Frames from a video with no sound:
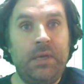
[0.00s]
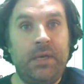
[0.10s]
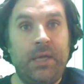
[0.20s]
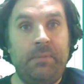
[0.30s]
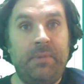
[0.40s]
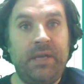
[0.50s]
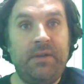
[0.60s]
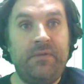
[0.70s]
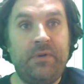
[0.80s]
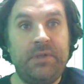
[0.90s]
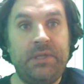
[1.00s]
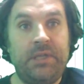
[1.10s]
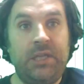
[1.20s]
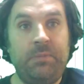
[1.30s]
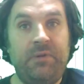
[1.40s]
Nach meiner
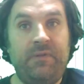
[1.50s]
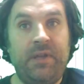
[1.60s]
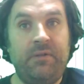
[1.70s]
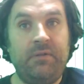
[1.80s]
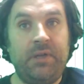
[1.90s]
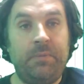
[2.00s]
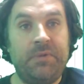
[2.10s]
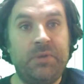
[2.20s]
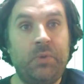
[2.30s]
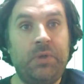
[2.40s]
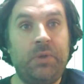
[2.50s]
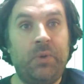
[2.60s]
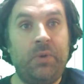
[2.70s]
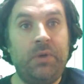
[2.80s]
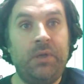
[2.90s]
vorsichtigen Bewertung gibt es gute
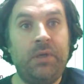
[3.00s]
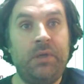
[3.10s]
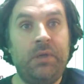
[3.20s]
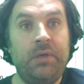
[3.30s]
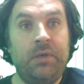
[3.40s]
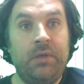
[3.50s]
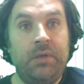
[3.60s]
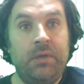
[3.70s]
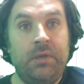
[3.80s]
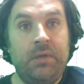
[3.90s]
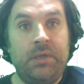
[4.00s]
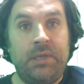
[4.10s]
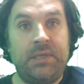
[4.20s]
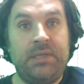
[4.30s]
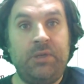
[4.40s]
Gründe,
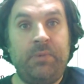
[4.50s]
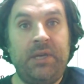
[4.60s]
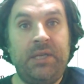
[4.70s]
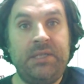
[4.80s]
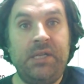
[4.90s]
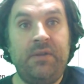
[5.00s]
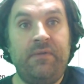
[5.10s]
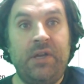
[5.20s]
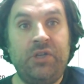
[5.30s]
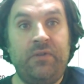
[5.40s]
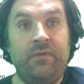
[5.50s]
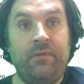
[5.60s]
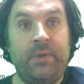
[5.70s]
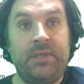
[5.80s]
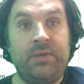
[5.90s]
dass es sich um eine gezielte falsche
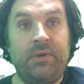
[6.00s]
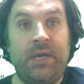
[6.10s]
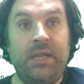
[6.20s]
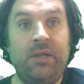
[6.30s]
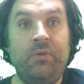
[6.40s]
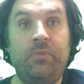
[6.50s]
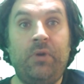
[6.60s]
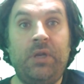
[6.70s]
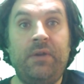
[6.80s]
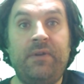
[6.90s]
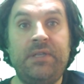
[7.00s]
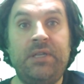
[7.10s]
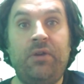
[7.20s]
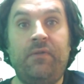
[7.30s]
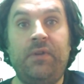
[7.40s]
Information handelt, um möglicherweise die
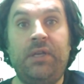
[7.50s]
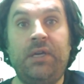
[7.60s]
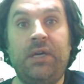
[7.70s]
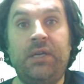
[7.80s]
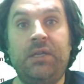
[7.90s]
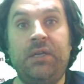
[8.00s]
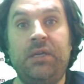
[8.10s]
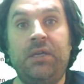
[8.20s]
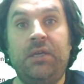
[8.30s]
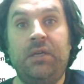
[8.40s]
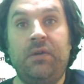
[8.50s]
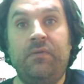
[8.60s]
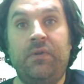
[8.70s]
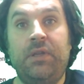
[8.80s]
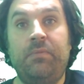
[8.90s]
Öffentlichkeit
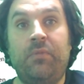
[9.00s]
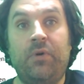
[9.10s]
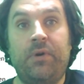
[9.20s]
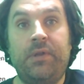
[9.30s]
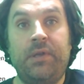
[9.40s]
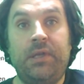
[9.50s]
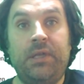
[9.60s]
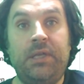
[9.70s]
von dem Mord in